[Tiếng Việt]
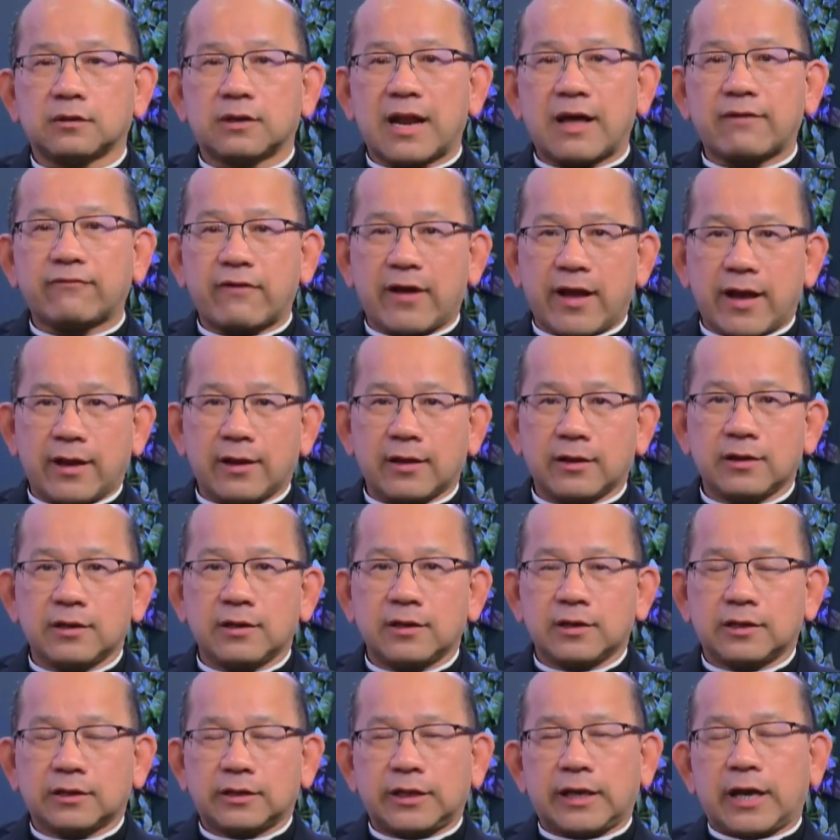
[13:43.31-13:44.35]
La Vang
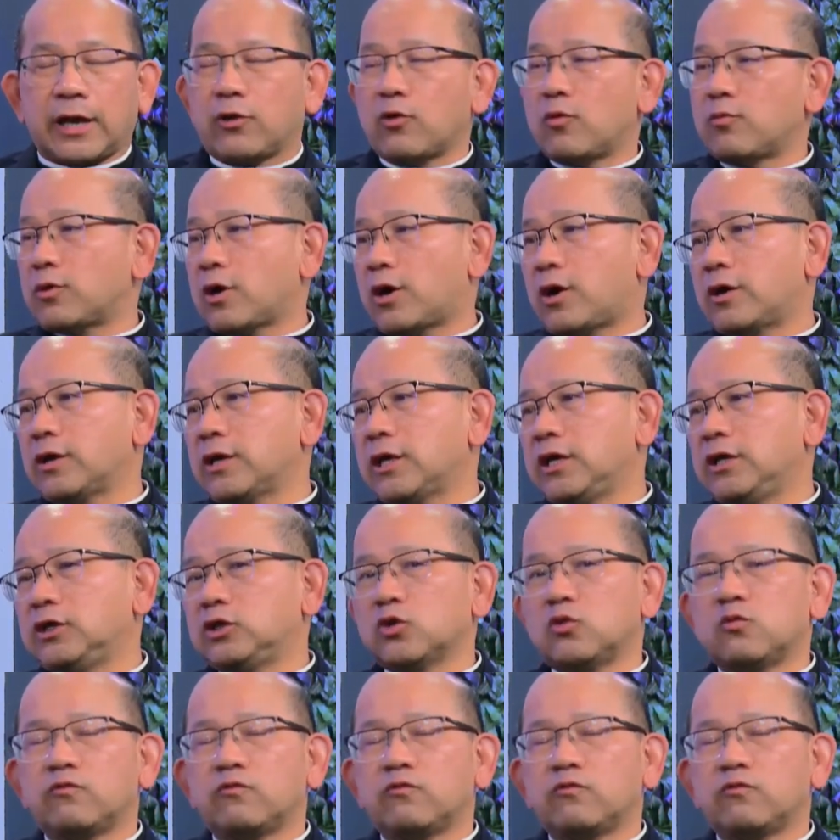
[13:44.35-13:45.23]
thì ngày hôm đó đi